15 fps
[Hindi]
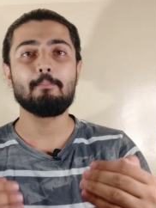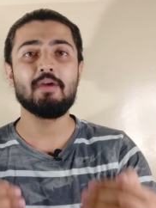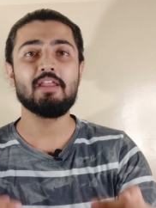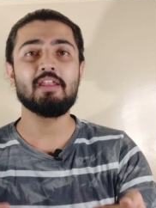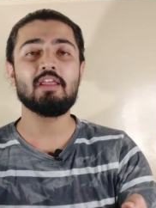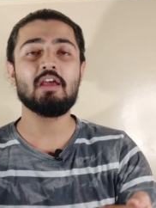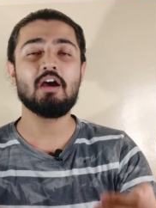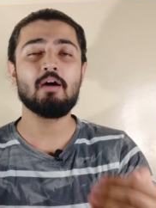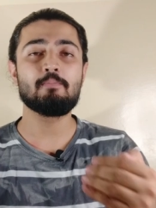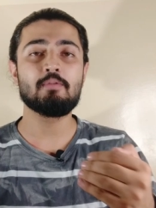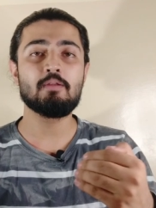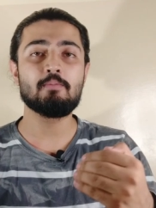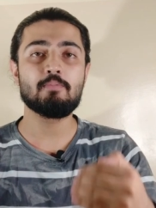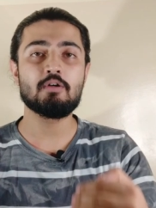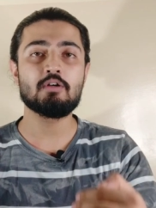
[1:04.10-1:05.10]
मैंने
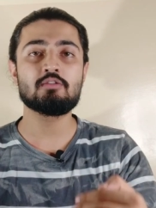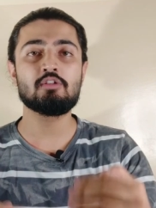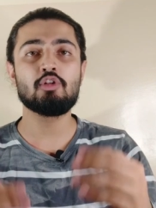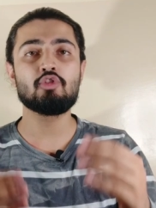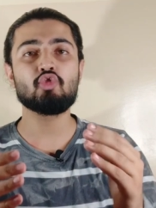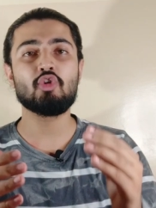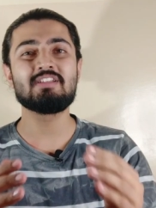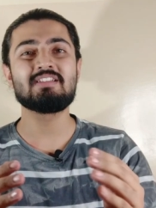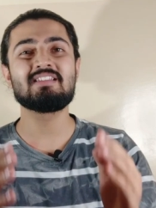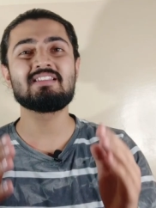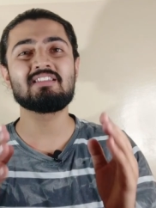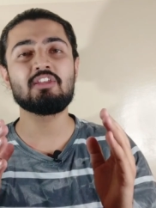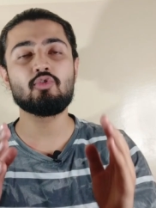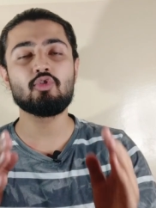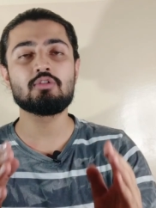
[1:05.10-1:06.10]
अपनी पर्सनल
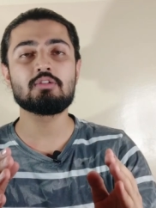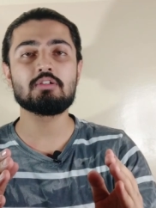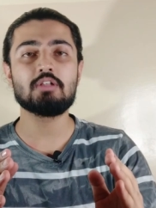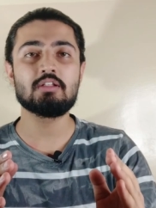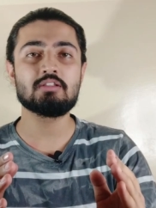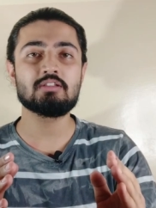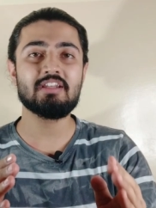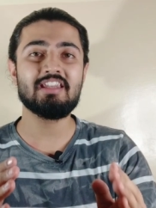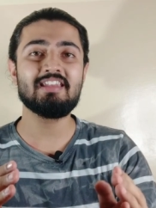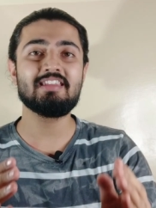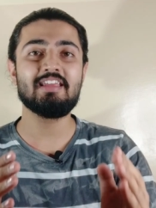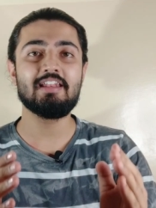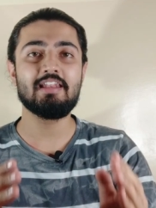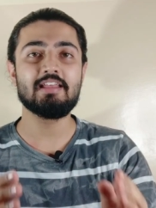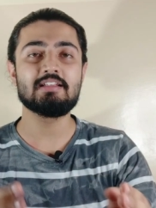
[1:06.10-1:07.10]
चॉइसेस की कुछ सनस्क्रीन
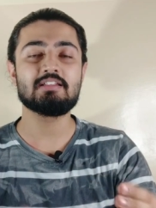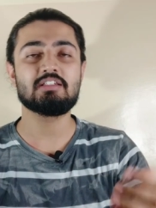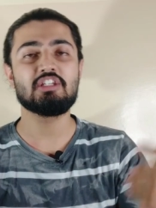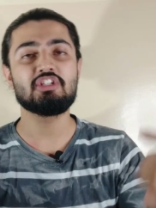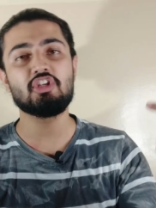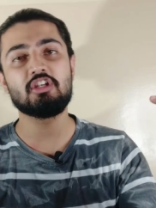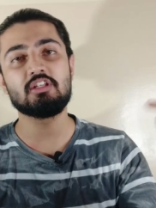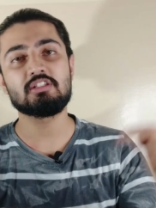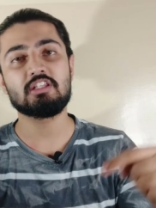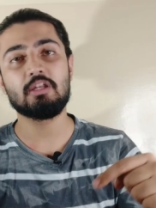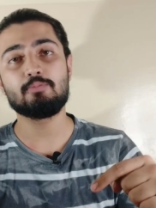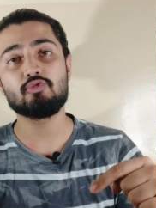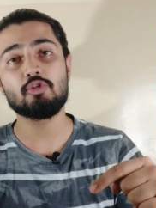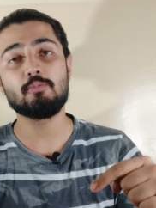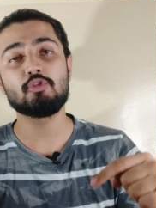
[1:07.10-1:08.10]
के लिंक्स नीचे
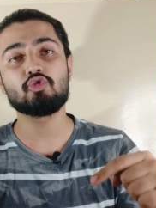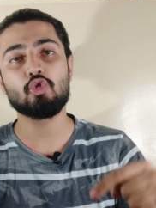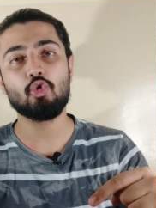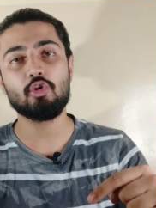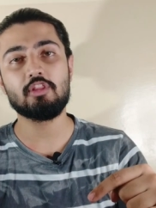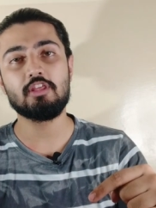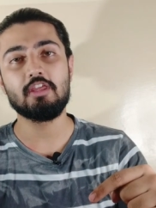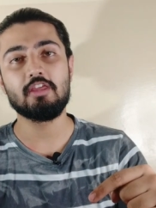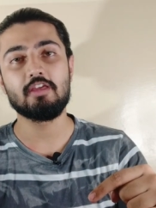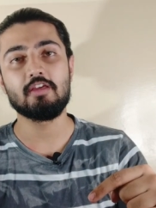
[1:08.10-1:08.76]
डिस्क्रिप्शन में छोड़ दिए